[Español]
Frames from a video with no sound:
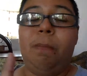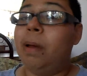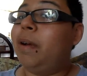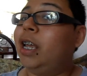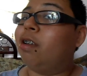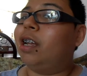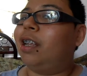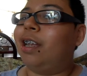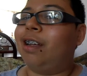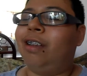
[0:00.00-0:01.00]
Bienvenidos a
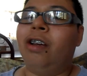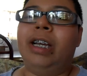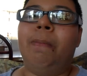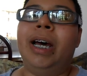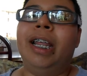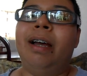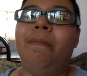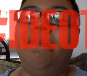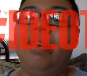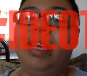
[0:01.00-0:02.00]
esta sección
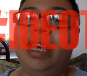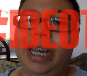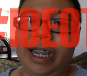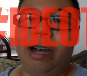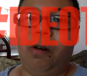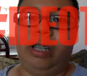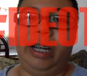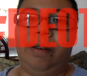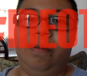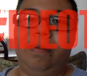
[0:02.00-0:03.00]
llamada
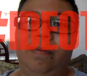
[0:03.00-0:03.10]
Ideota.